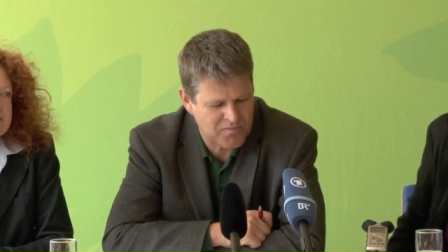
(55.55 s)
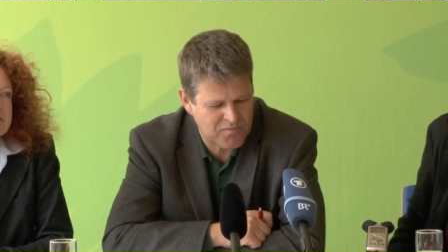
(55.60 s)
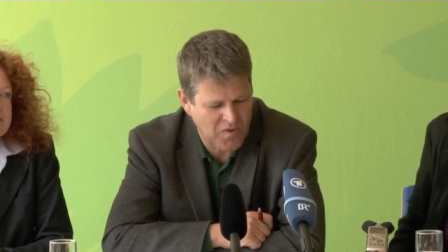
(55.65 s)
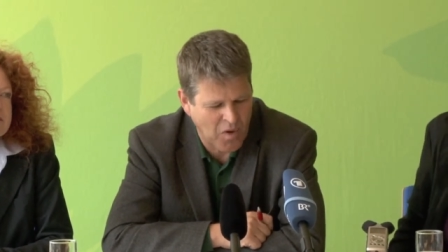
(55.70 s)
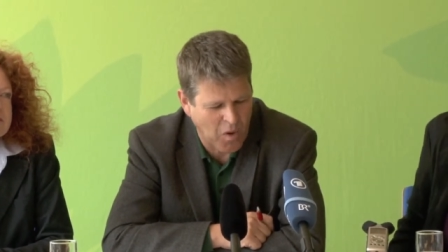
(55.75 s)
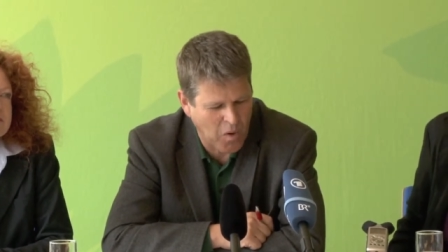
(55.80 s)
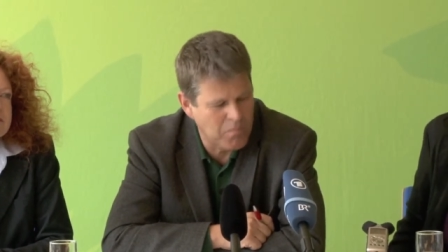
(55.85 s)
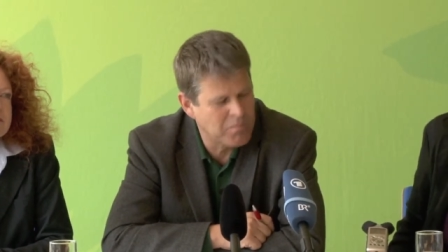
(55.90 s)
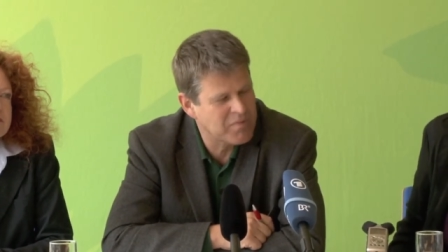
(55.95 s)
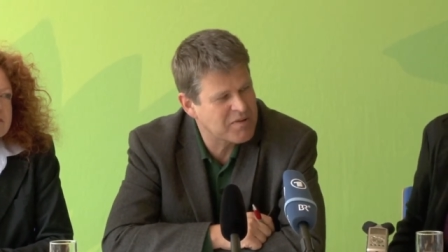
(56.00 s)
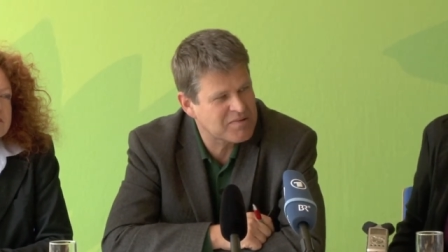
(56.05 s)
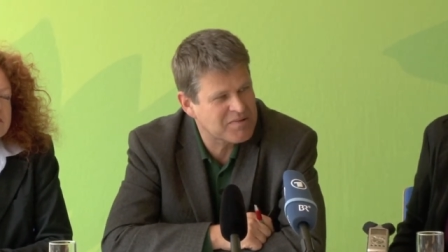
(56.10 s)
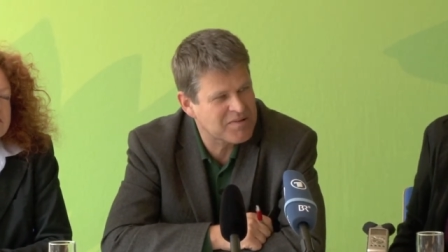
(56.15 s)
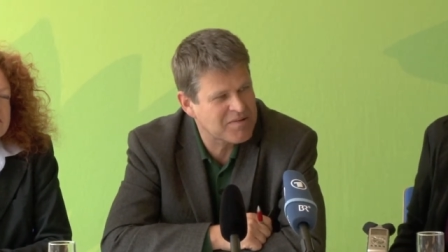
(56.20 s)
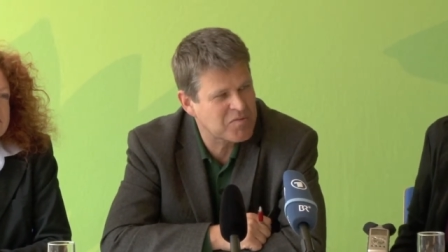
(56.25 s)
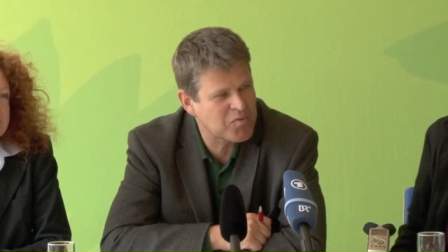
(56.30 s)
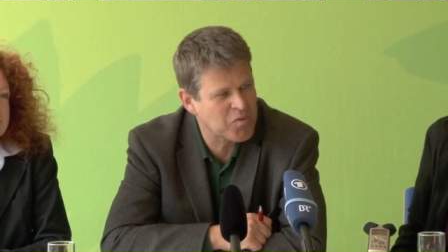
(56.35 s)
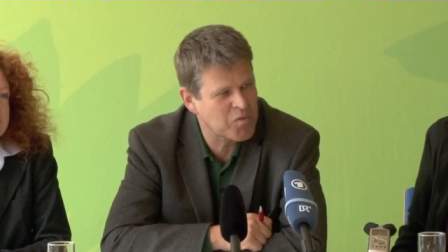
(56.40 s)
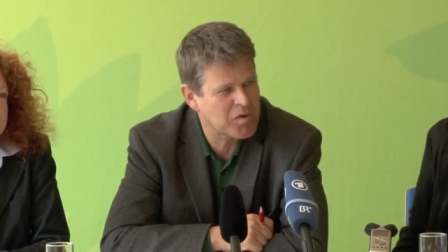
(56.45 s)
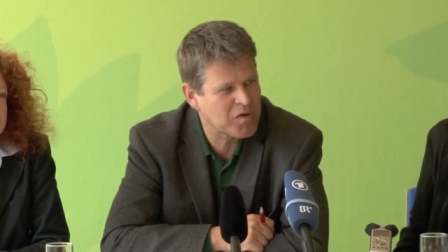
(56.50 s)
Warum ist
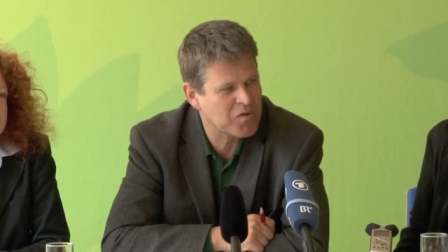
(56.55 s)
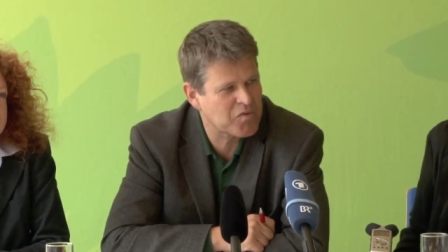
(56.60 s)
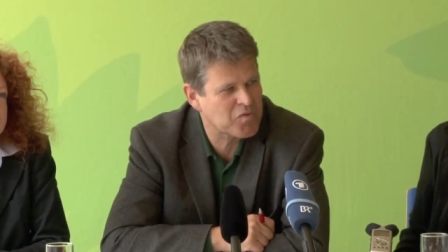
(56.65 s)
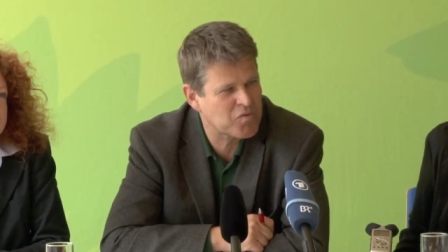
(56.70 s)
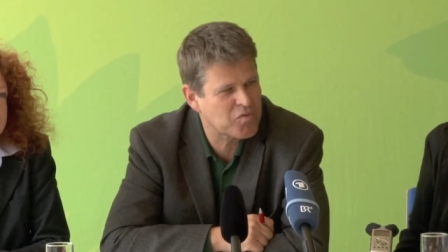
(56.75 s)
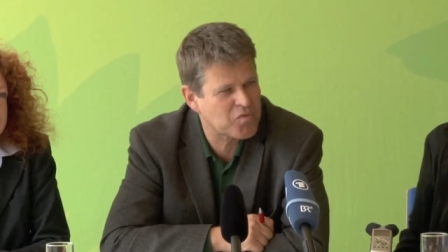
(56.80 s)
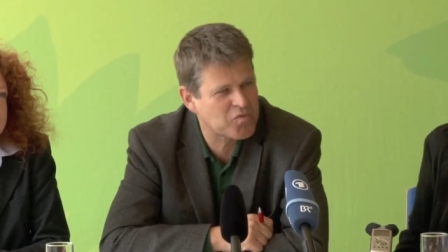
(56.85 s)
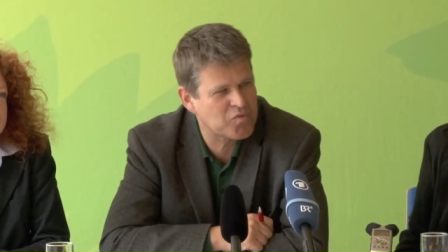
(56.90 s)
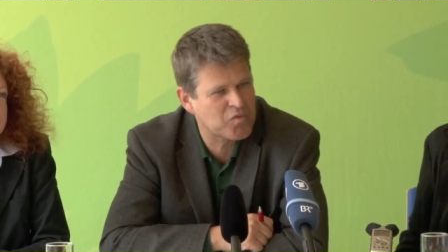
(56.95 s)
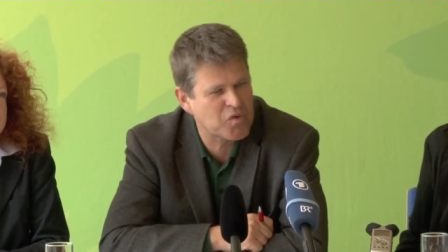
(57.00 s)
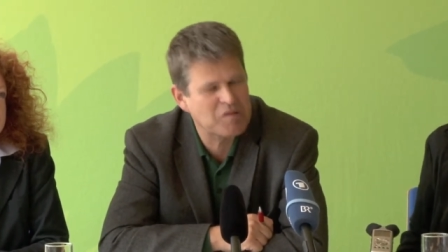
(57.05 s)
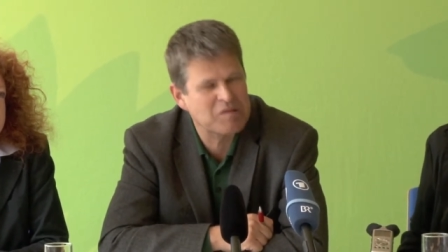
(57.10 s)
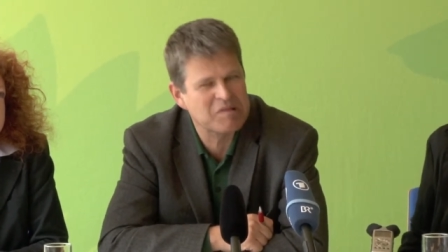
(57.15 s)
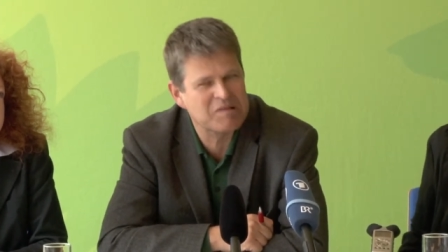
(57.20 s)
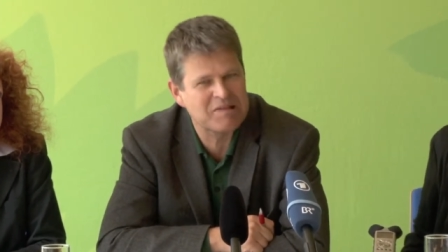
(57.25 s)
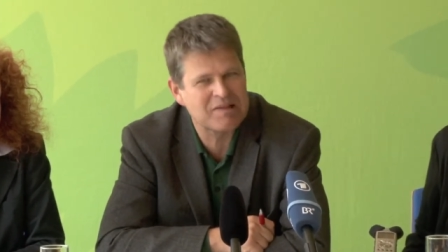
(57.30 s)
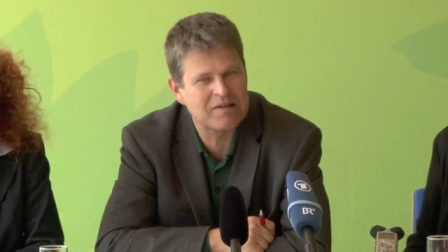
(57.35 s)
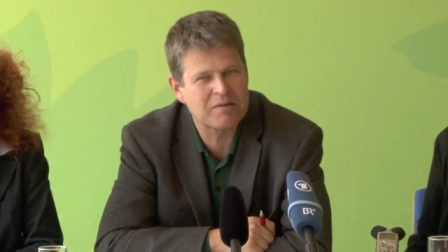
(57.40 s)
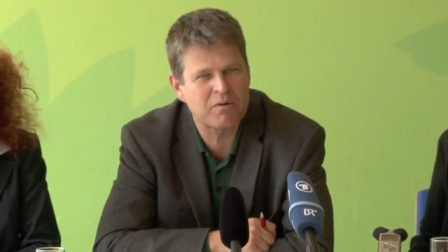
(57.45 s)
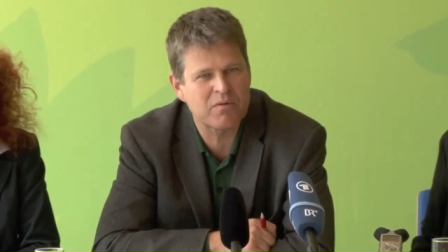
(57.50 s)
es so? Das wissen
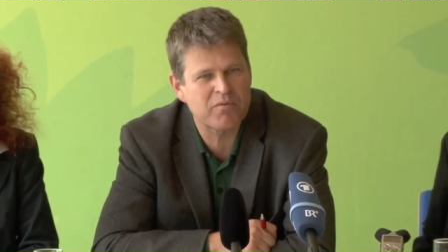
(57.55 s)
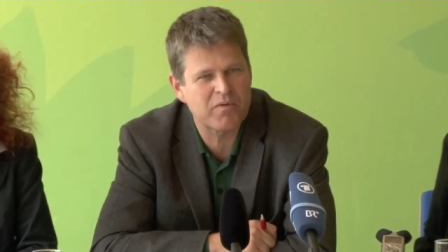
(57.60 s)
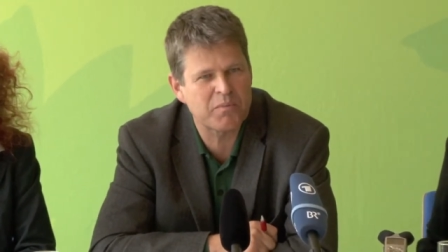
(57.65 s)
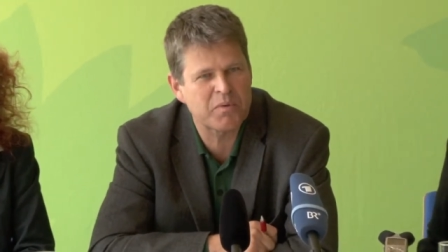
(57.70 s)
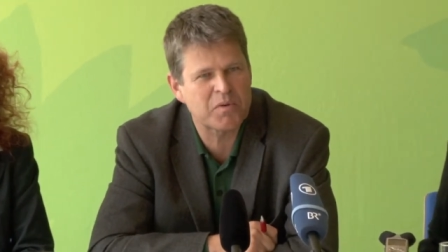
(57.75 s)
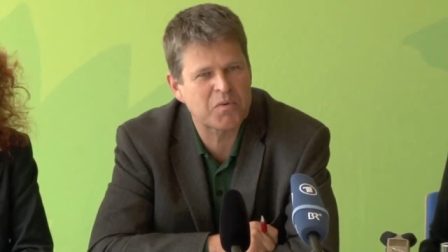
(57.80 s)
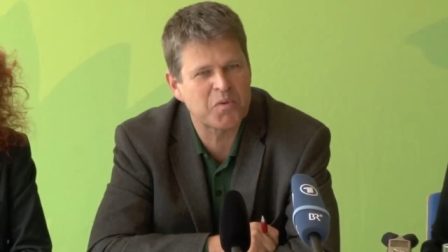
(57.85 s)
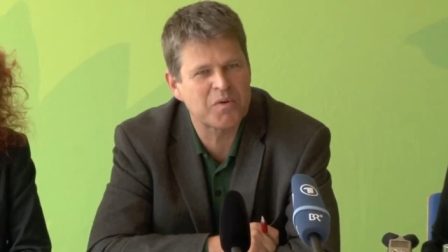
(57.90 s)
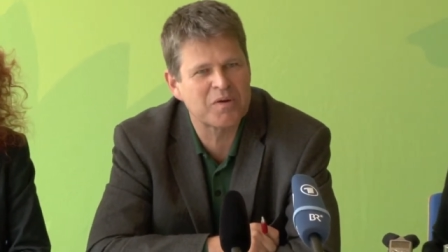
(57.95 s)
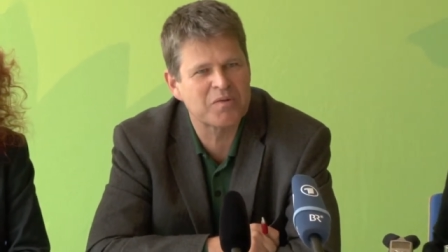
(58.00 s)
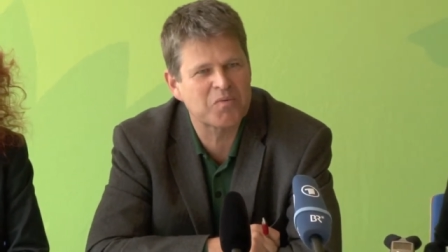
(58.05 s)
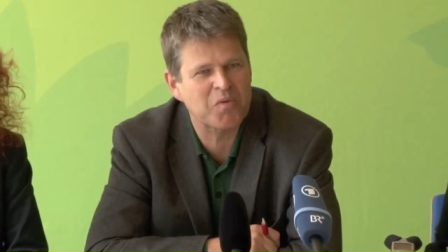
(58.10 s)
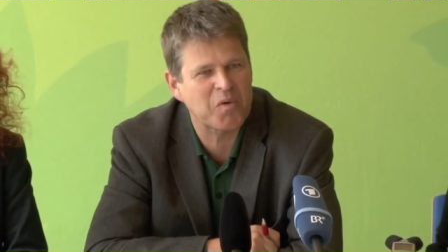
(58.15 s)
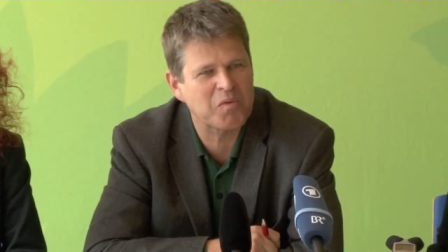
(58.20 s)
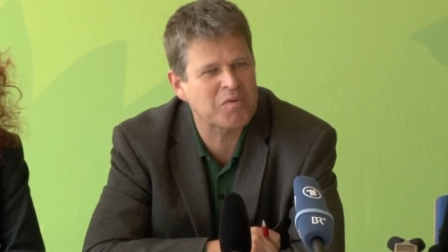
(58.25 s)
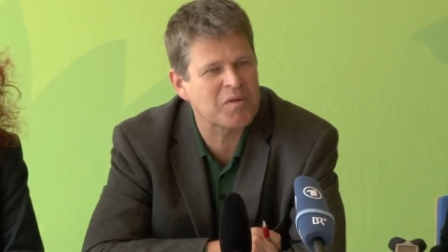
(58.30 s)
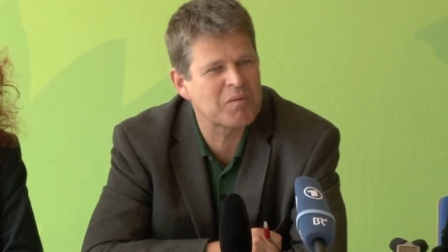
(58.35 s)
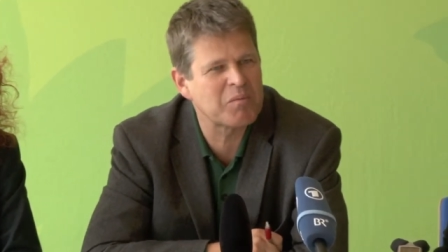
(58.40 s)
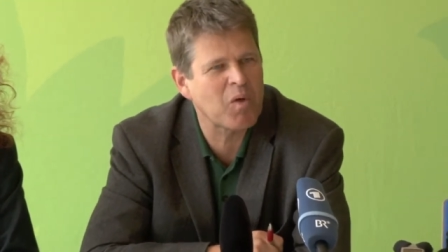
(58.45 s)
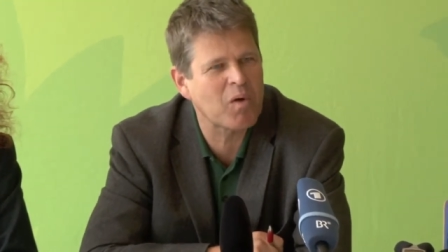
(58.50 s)
Sie, aber wir betonen es
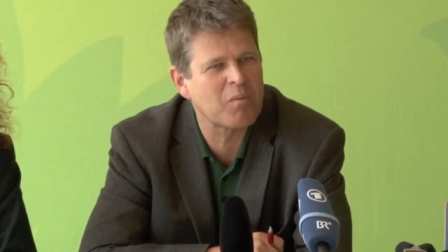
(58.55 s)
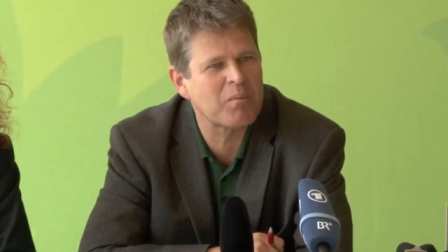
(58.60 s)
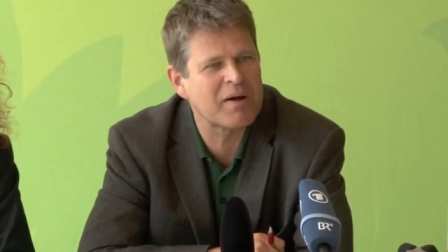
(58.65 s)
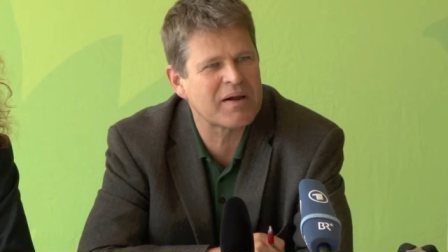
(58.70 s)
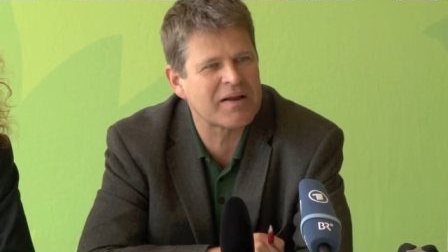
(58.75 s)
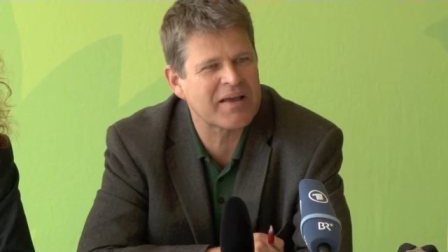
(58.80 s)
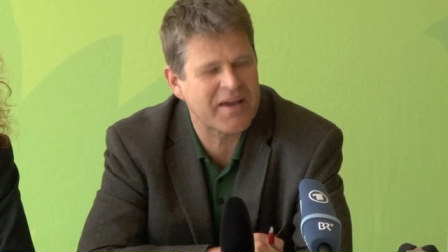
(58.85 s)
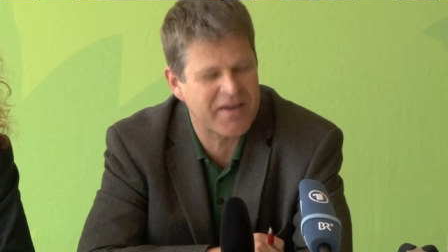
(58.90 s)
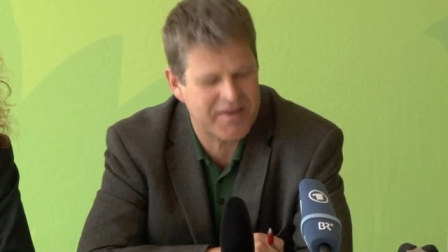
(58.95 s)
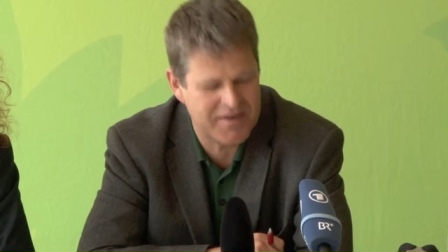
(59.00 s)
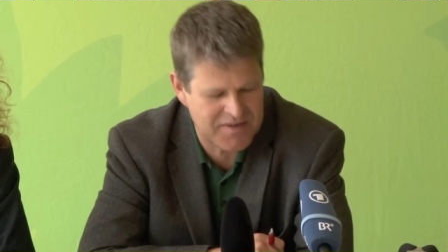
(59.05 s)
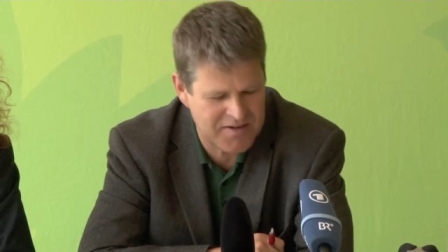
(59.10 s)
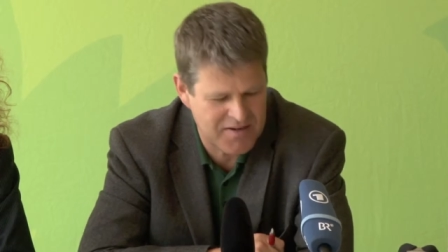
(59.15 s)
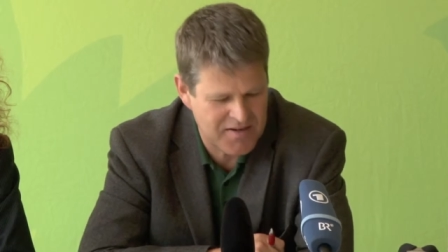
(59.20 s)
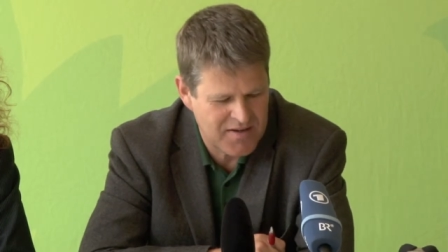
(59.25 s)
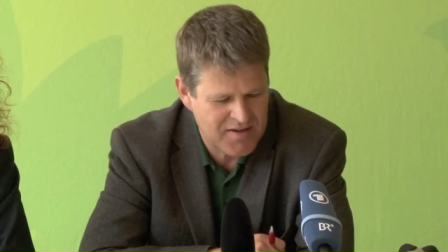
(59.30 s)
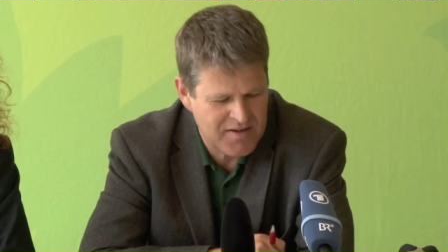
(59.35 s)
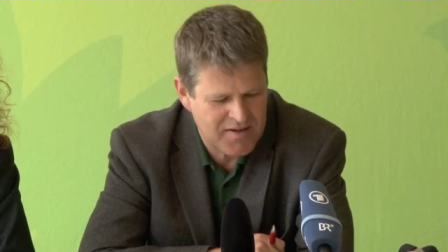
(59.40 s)
trotzdem noch mal gerne.